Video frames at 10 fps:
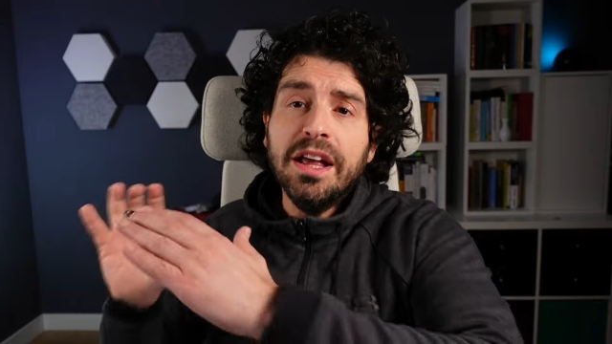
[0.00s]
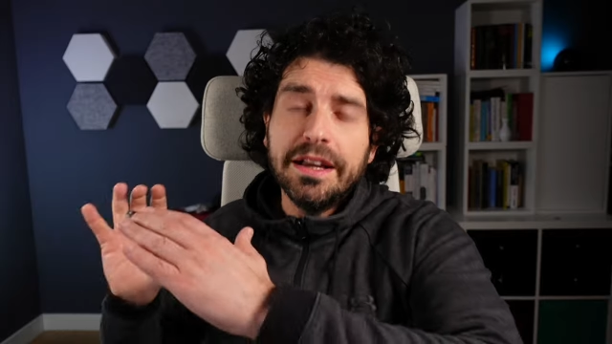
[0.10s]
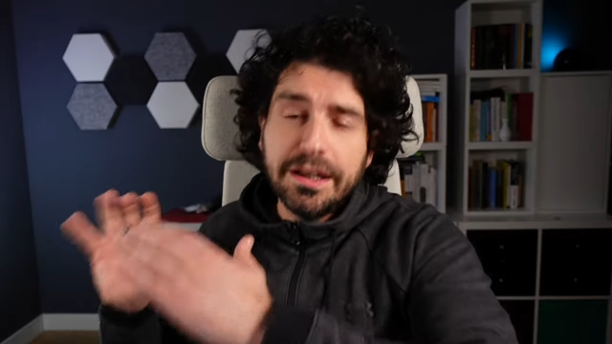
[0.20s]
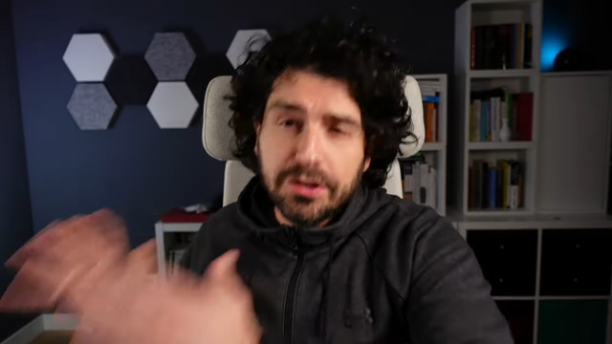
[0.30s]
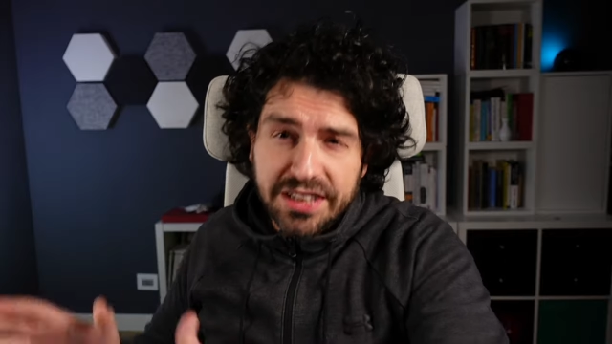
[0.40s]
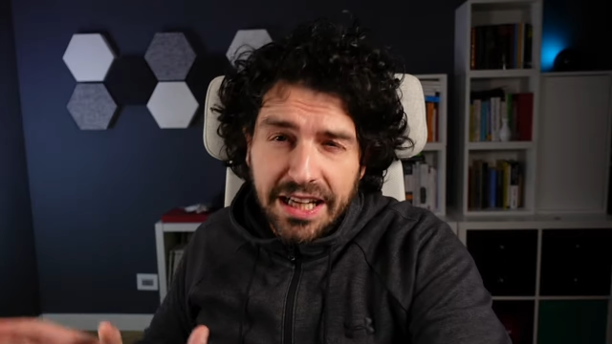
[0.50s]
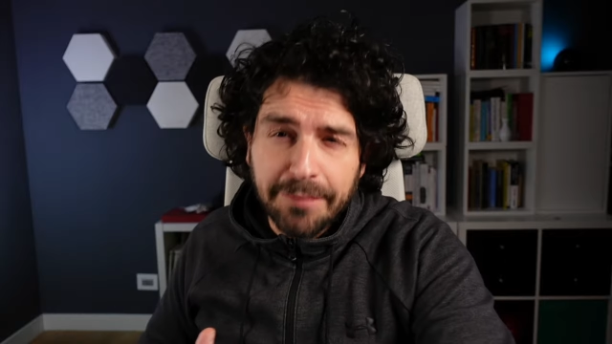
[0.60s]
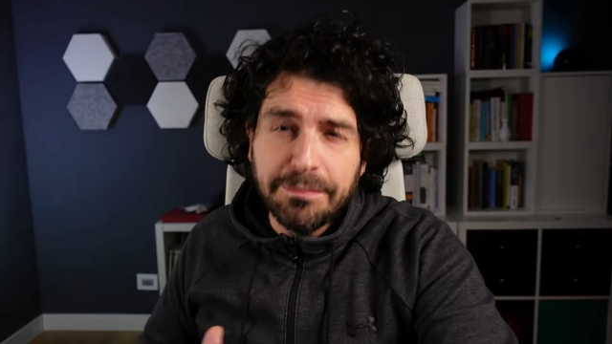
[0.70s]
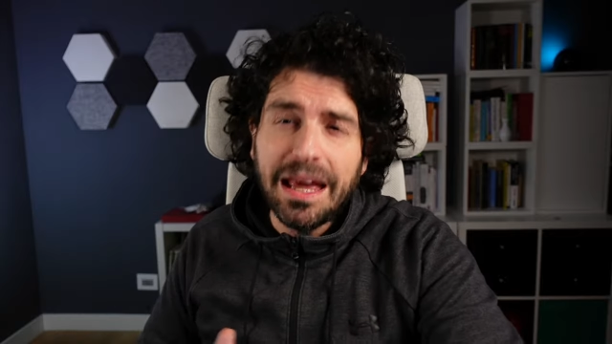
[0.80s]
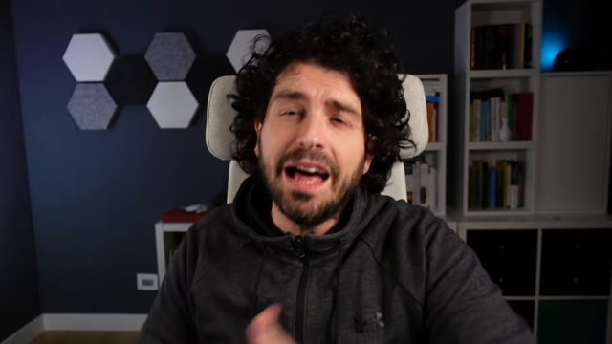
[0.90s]
che cosa è
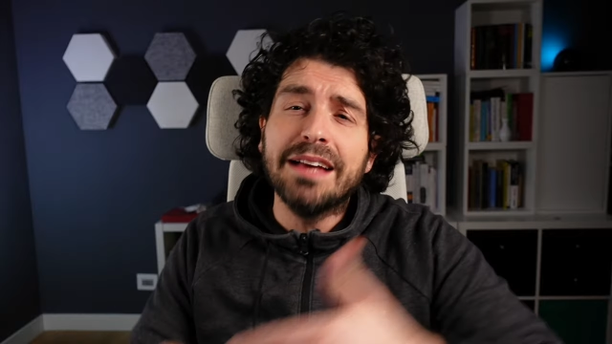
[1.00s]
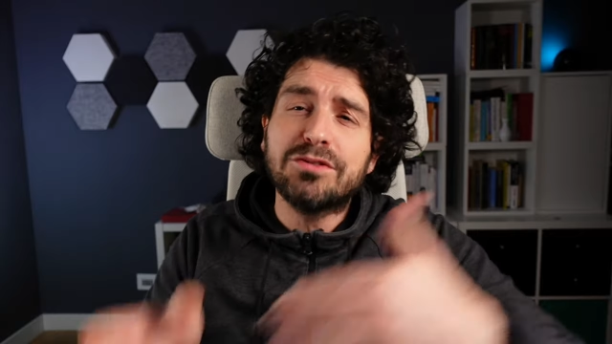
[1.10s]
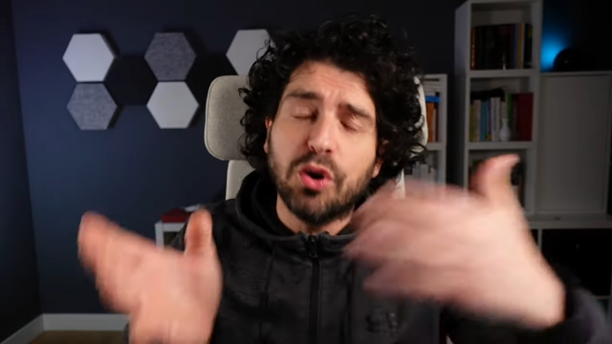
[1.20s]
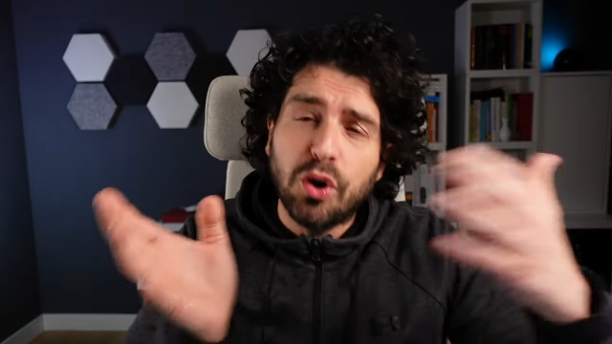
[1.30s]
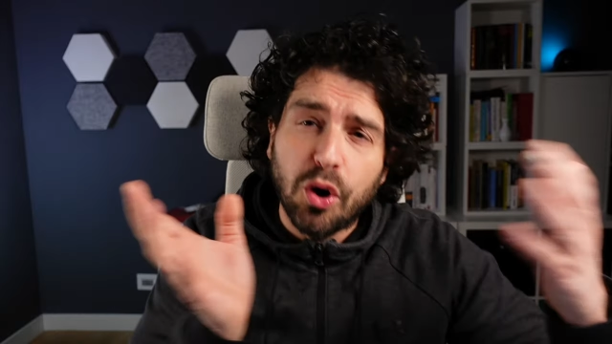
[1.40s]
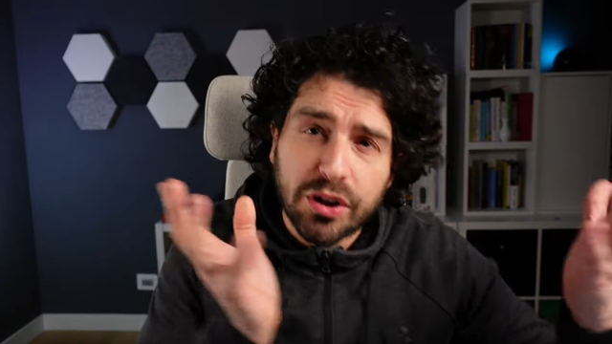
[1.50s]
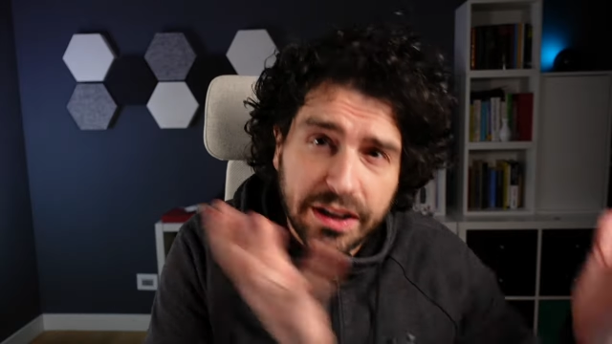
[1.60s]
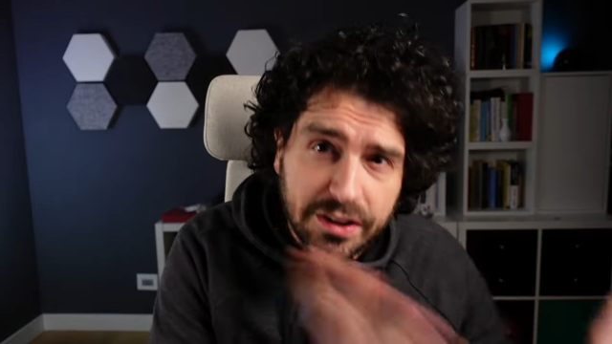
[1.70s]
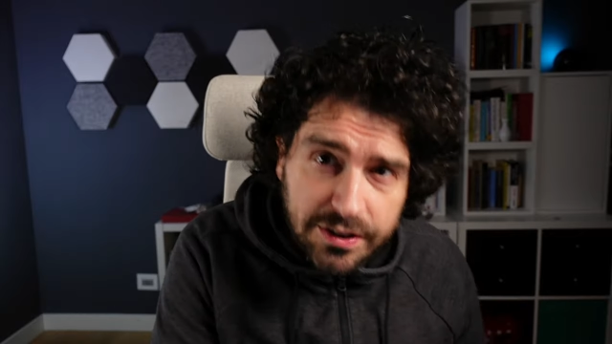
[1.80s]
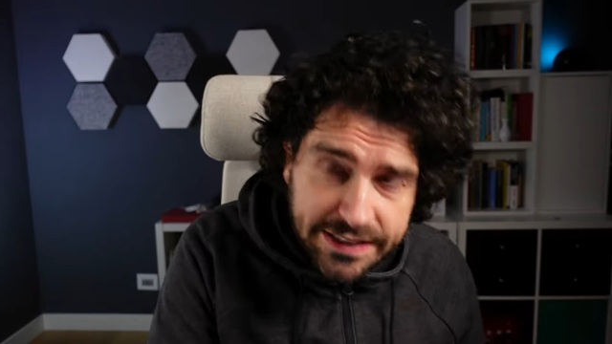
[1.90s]
cambiato
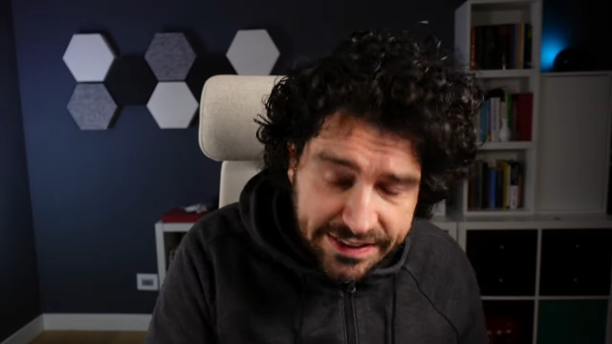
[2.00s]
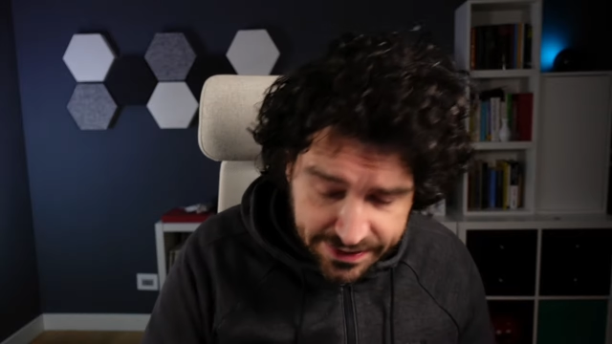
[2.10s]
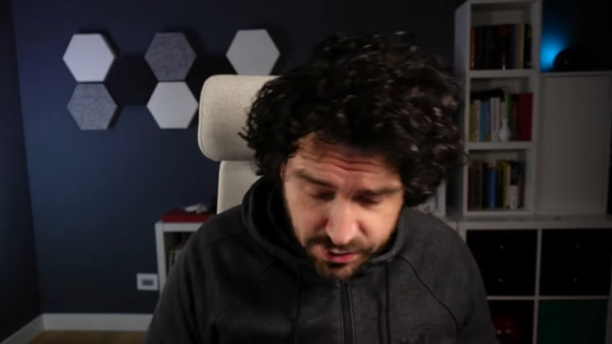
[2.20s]
che cosa sta